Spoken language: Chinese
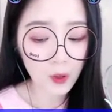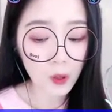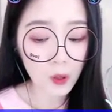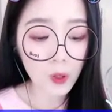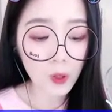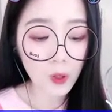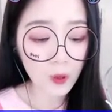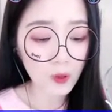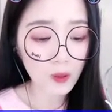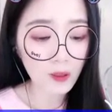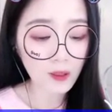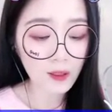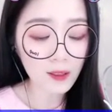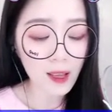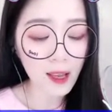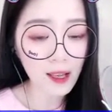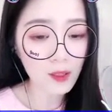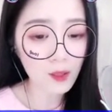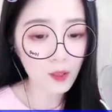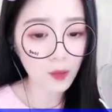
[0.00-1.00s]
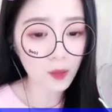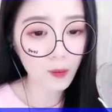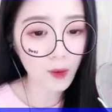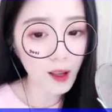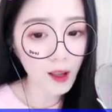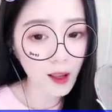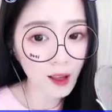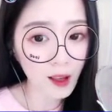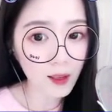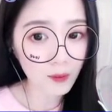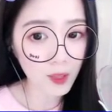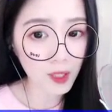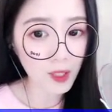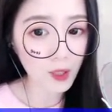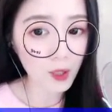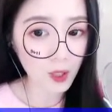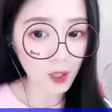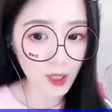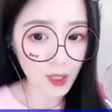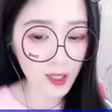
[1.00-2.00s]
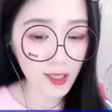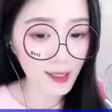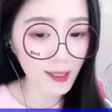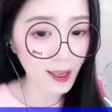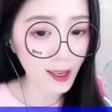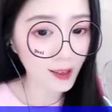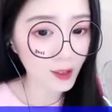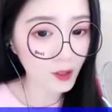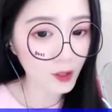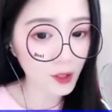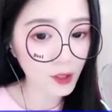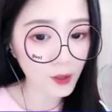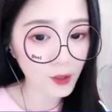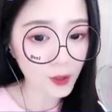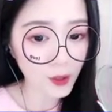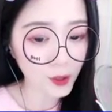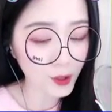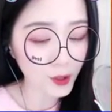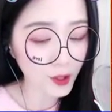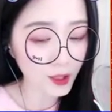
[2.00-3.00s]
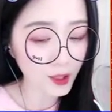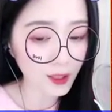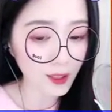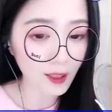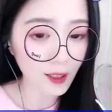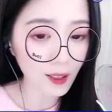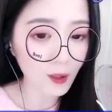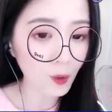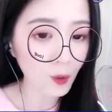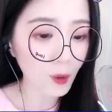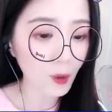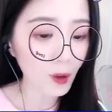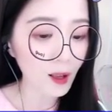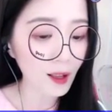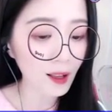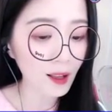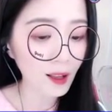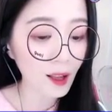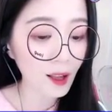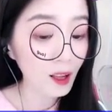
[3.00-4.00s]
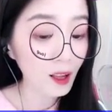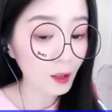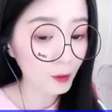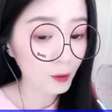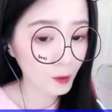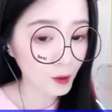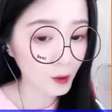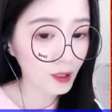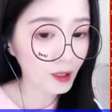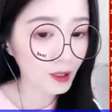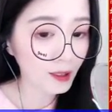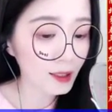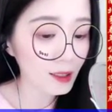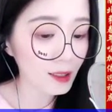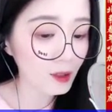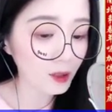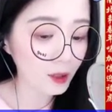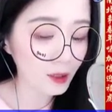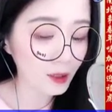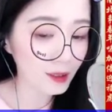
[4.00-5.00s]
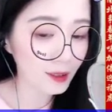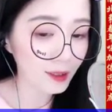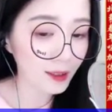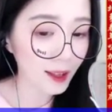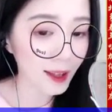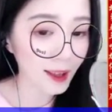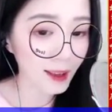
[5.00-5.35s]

满足后的惊人之举和一去不复返的冷酷绝情。